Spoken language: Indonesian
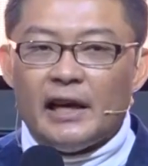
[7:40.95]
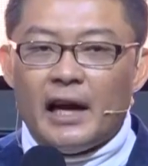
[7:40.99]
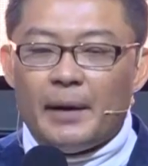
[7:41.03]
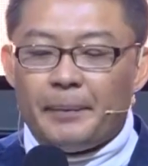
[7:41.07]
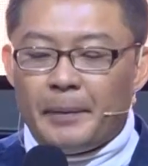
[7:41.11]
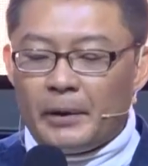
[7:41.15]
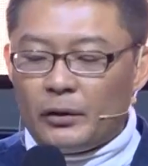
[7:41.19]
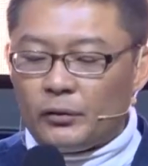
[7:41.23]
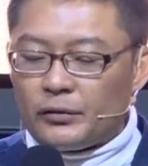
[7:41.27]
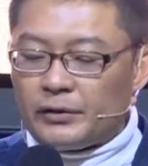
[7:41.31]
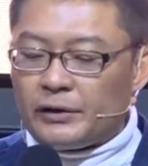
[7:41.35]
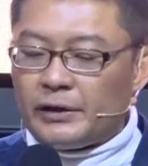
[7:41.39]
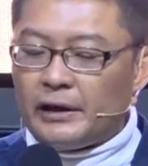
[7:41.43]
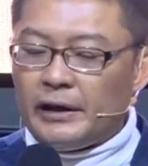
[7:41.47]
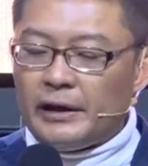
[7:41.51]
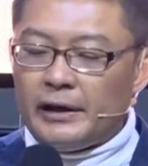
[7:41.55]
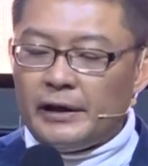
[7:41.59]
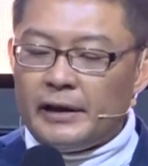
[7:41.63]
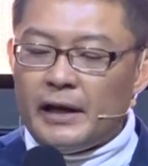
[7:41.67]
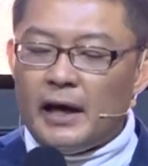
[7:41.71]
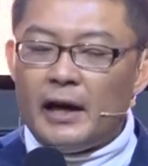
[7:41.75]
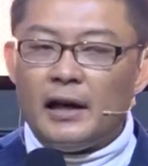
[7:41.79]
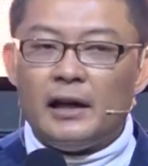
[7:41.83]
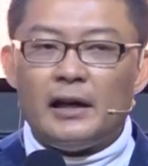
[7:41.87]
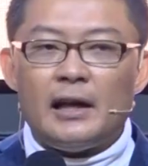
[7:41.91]
Apa itu sili?
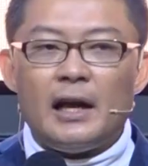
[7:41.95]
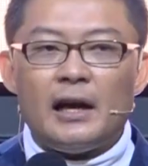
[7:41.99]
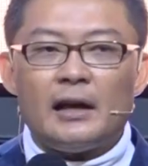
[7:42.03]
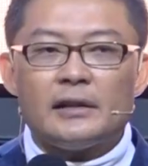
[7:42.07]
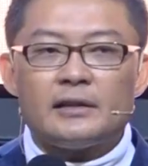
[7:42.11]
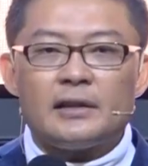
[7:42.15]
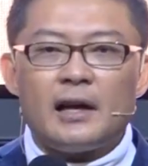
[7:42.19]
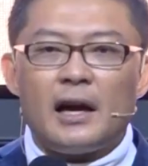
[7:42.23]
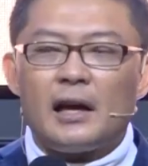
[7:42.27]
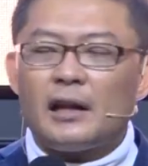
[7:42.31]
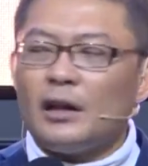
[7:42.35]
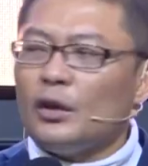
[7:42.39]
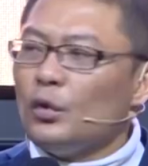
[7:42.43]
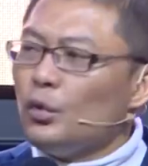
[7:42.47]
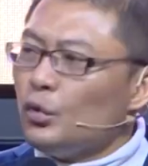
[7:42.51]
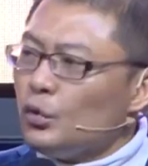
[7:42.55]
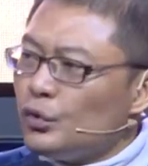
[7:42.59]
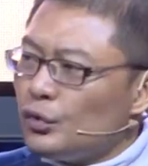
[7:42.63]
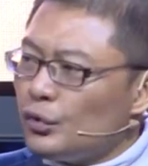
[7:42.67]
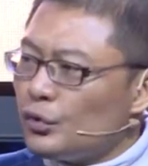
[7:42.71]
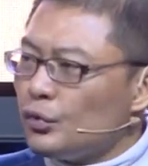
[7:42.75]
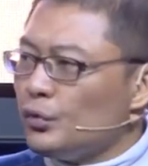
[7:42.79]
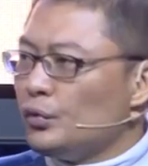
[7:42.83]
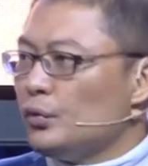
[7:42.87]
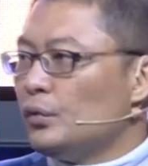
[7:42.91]
Ya, sangat
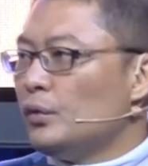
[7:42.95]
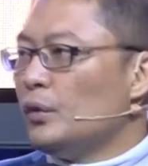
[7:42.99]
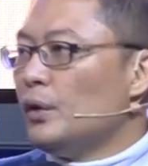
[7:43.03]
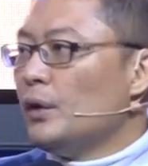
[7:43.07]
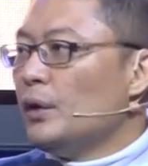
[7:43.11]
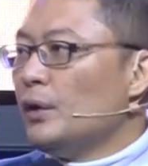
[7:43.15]
lucu.